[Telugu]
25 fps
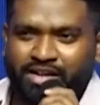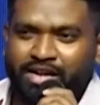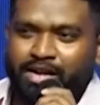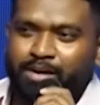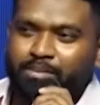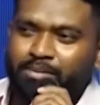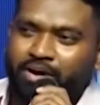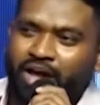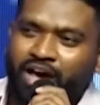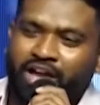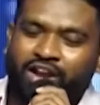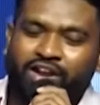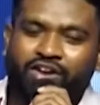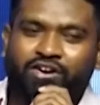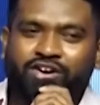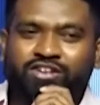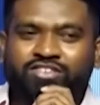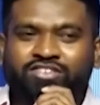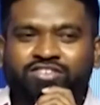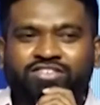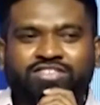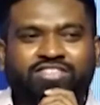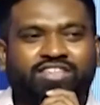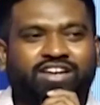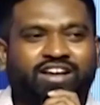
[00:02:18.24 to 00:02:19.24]
ఇప్పుడు అల్లు
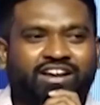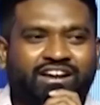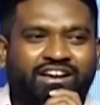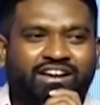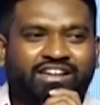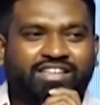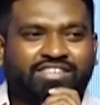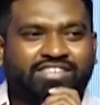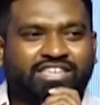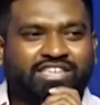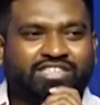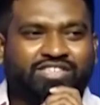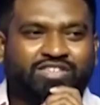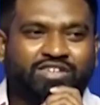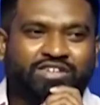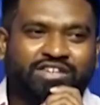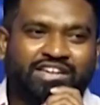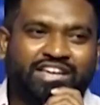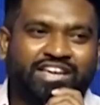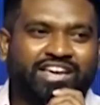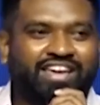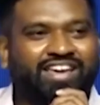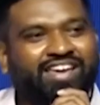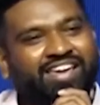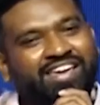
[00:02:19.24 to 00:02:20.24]
అర్జున్ సార్ రిలీజ్
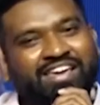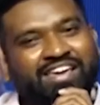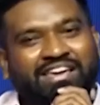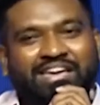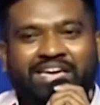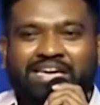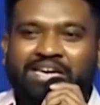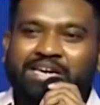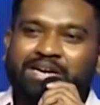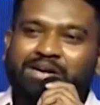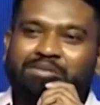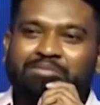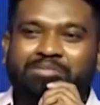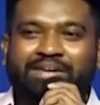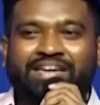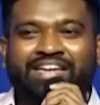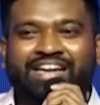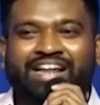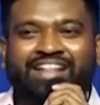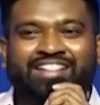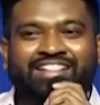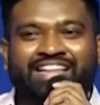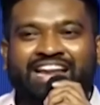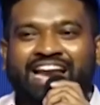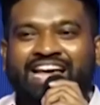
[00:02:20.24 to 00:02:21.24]
చేస్తుంటే ఇక
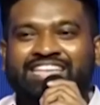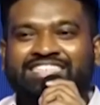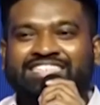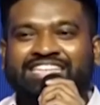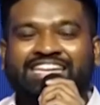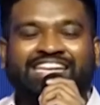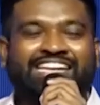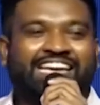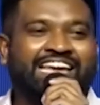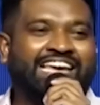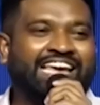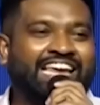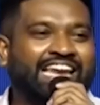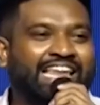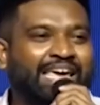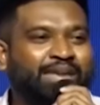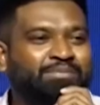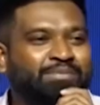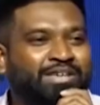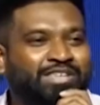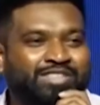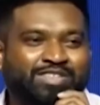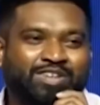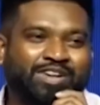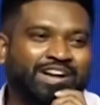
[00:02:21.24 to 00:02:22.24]
మీరందరూ ఆ సీట్లకి వెళ్ళి ఏం
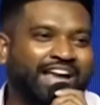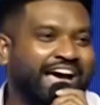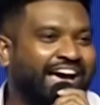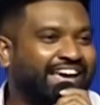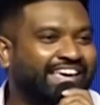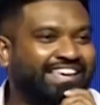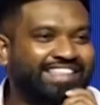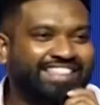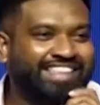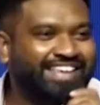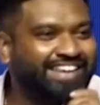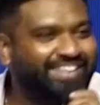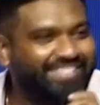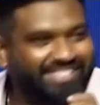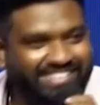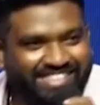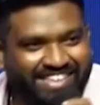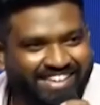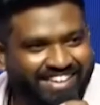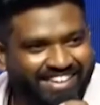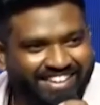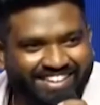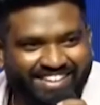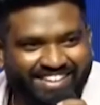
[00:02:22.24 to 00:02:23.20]
చేస్తారో నాకైతే తెలుస్తలే